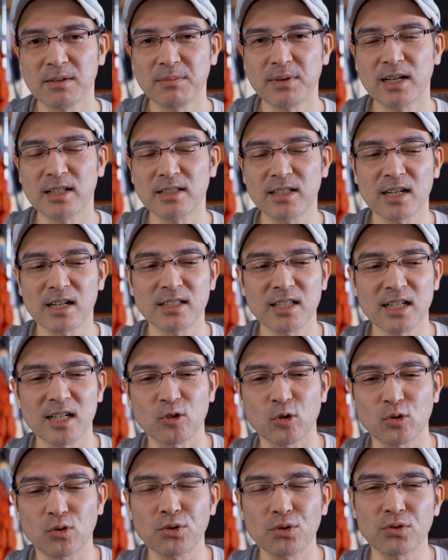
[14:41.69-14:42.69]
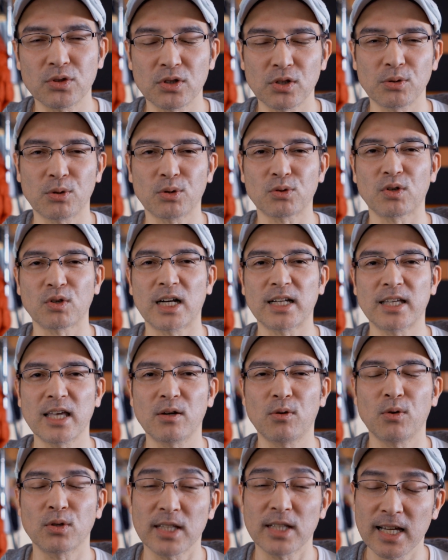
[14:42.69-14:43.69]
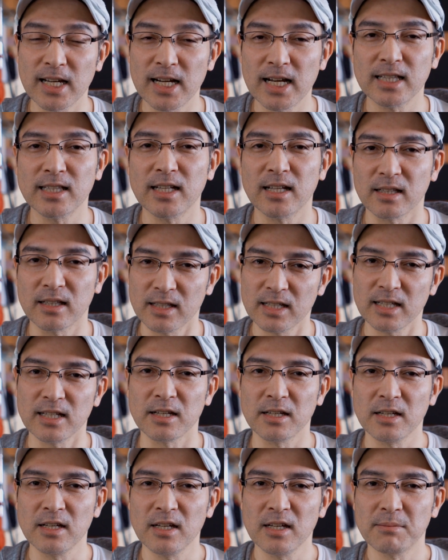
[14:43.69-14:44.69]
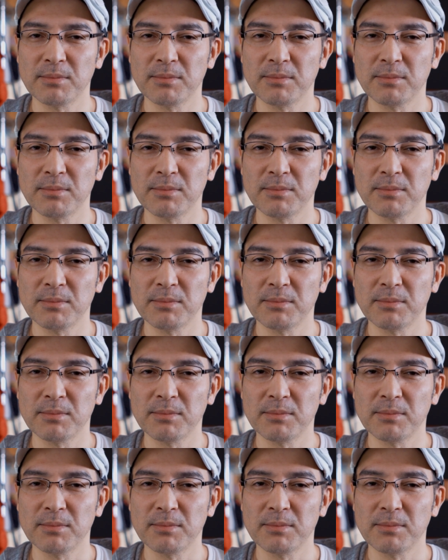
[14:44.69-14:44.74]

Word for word: まあ、だらだらと撮るっていうことが結構大半なんで、